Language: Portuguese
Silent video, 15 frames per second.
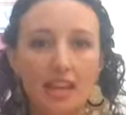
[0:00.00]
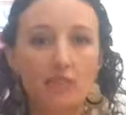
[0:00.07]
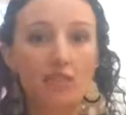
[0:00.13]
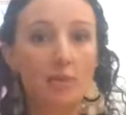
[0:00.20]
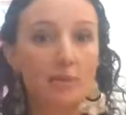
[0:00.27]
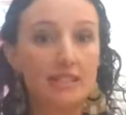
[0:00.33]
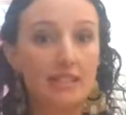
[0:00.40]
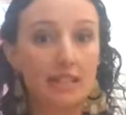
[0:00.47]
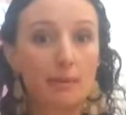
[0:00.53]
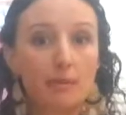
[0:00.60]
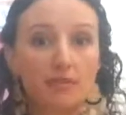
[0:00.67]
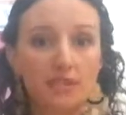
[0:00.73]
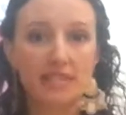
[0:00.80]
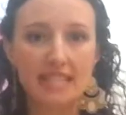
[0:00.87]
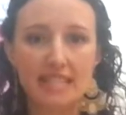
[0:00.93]
Eu vou apresentar
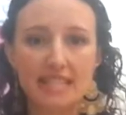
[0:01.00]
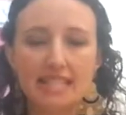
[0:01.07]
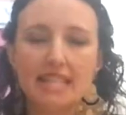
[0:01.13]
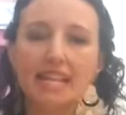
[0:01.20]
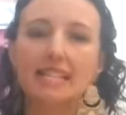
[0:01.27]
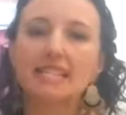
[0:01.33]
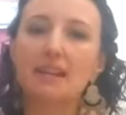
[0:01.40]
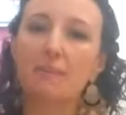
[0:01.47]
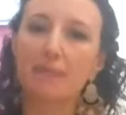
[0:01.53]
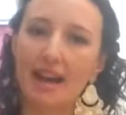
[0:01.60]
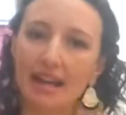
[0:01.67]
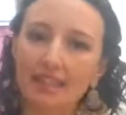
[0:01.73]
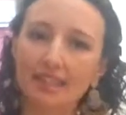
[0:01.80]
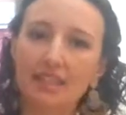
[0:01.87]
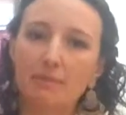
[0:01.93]
para vocês essa
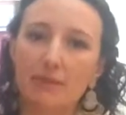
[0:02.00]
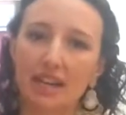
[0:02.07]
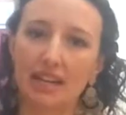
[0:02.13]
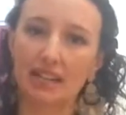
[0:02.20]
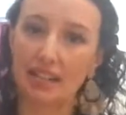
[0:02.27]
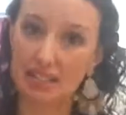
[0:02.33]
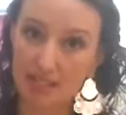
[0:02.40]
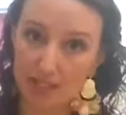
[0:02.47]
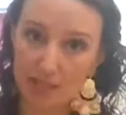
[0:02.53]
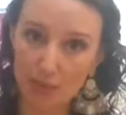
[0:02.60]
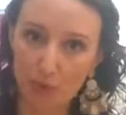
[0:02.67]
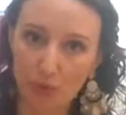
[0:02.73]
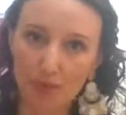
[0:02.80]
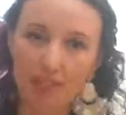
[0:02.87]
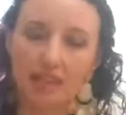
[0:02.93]
bata da marca da
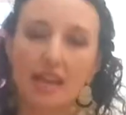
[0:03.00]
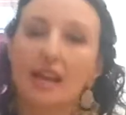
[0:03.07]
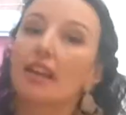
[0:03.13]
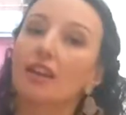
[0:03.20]
Stazione.